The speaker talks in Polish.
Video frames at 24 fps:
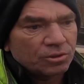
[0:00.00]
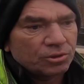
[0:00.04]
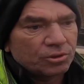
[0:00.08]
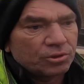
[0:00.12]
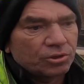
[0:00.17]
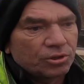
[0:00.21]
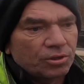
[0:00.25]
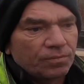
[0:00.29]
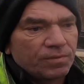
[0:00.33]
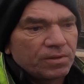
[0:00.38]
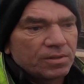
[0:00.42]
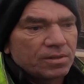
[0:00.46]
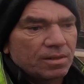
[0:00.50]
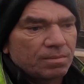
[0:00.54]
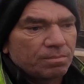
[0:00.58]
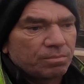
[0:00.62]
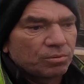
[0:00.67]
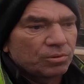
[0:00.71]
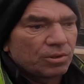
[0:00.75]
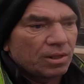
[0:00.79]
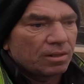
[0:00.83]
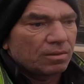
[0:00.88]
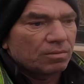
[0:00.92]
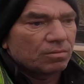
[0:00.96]
krzywizny
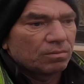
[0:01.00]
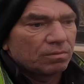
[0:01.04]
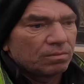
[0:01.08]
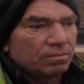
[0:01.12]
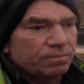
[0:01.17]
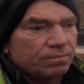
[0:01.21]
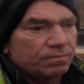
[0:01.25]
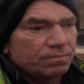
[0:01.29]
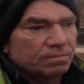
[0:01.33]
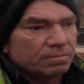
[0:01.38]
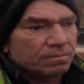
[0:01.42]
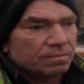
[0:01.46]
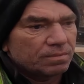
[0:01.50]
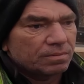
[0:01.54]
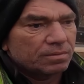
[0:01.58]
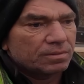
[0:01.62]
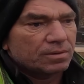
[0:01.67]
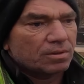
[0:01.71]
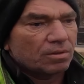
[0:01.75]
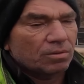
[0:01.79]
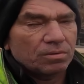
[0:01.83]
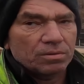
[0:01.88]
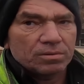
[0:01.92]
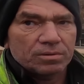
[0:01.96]
budynków
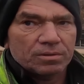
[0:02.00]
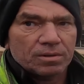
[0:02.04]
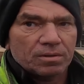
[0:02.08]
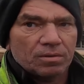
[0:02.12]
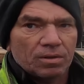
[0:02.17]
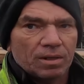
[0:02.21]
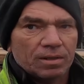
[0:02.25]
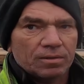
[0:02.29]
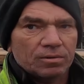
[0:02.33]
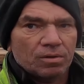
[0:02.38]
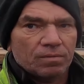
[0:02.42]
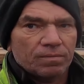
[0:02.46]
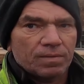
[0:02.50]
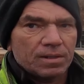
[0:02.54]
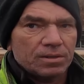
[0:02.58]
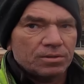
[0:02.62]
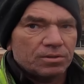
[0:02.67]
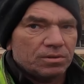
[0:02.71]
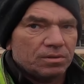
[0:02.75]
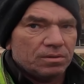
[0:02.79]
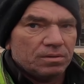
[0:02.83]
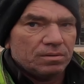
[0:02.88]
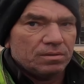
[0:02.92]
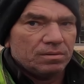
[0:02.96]
skorektować
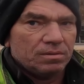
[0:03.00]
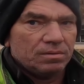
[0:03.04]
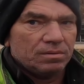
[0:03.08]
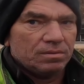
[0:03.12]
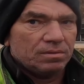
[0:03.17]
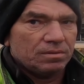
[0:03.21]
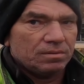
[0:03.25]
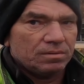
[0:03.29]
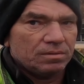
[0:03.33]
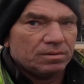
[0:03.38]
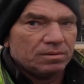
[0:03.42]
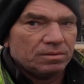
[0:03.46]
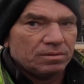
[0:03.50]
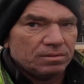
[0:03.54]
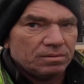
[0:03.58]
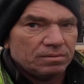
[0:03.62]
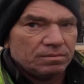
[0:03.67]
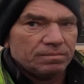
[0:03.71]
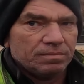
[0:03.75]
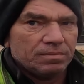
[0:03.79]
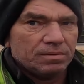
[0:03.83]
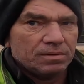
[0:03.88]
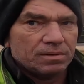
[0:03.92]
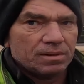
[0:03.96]
i, i,
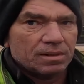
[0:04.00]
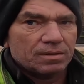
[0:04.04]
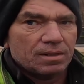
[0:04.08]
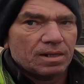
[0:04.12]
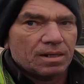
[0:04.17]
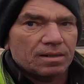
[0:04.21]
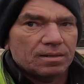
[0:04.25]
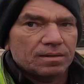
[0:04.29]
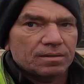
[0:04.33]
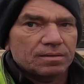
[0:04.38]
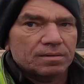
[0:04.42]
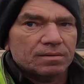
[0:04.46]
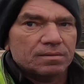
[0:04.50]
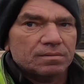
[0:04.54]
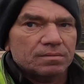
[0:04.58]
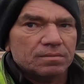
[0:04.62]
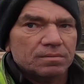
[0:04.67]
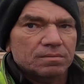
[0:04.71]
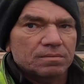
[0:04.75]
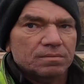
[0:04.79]
i tak dalej. Nie?